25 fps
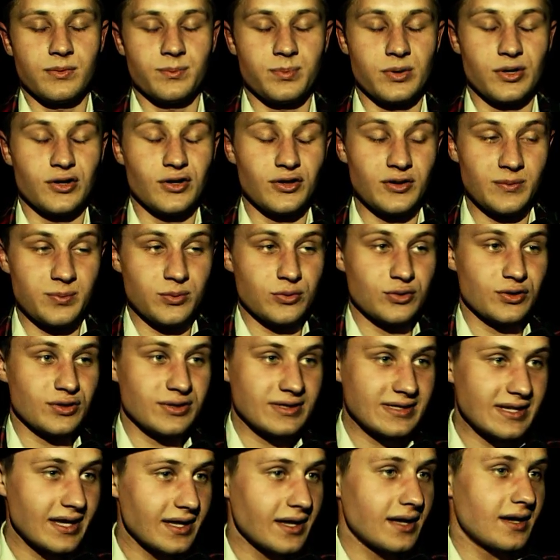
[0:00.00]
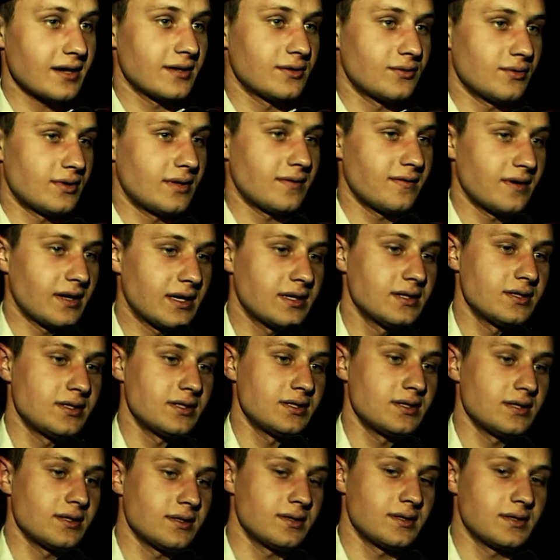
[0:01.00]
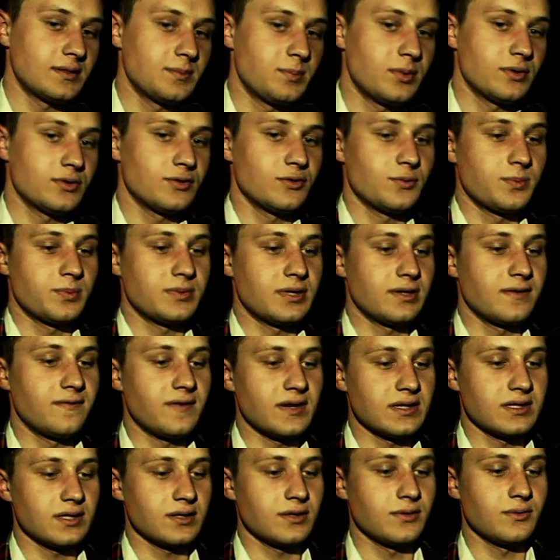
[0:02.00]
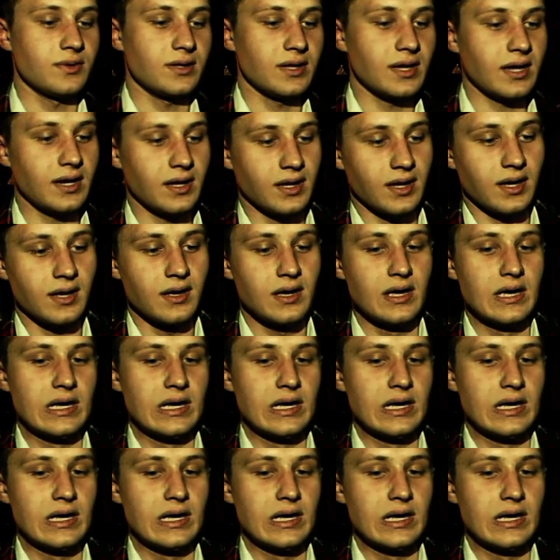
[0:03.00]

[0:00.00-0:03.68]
prototyp urządzenia, który w jakiś sposób przetwarza tą energię.